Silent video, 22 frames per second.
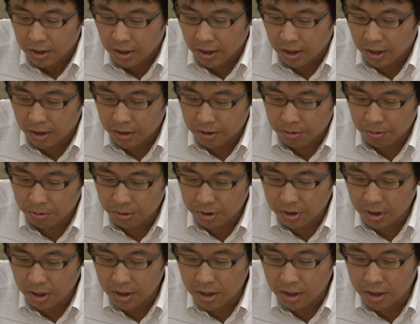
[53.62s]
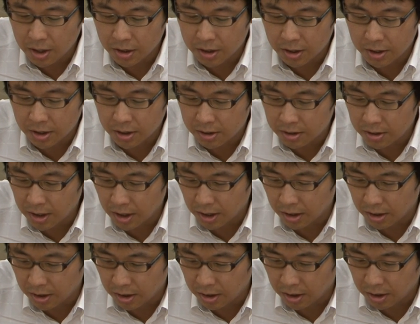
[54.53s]
えー、そうした中でです
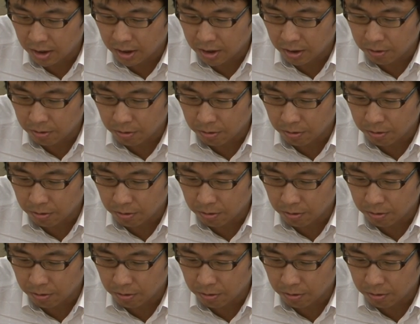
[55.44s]
ね、えー、